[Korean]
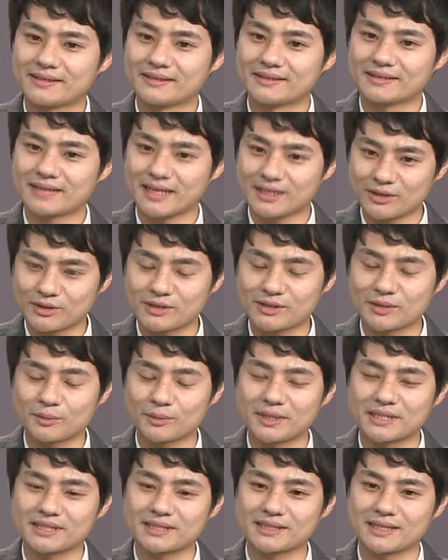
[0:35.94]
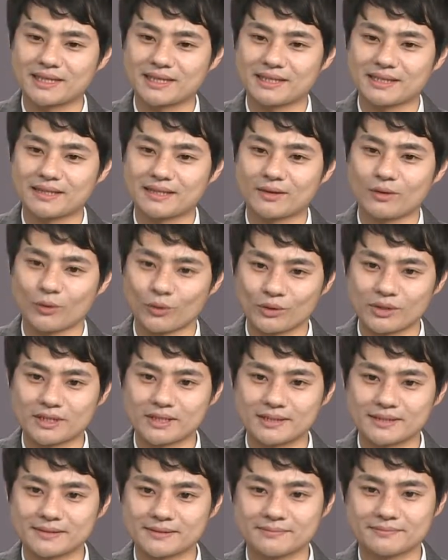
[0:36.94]
4년이 넘게 지난
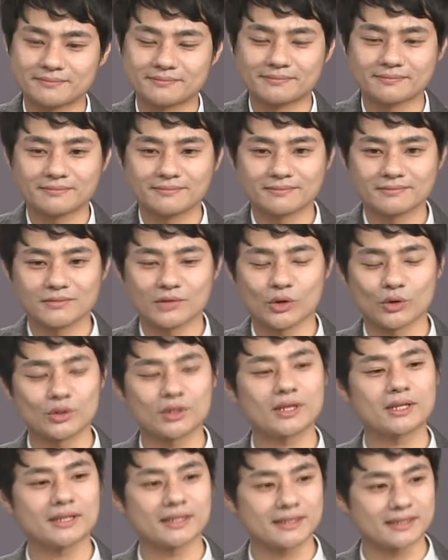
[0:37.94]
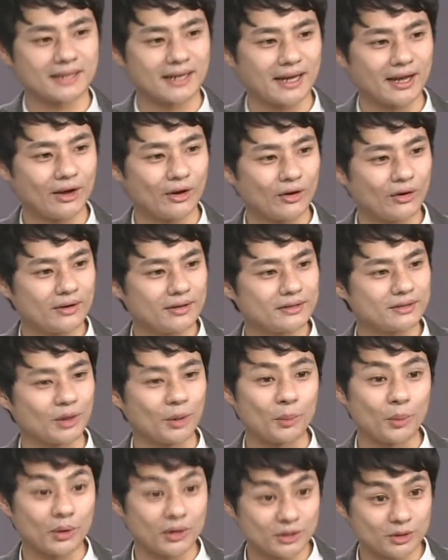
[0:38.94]
오늘. 어떻게 됐을까요?
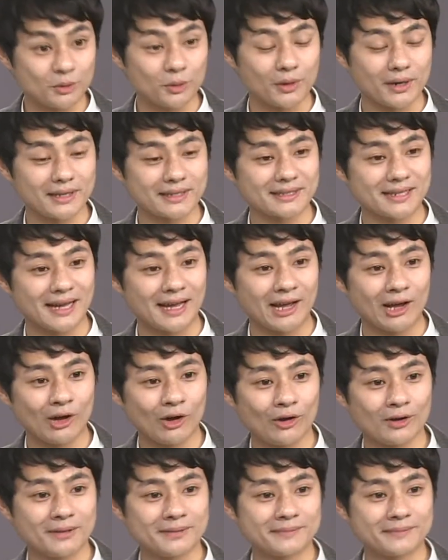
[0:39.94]
연봉이 좀 올랐을까요?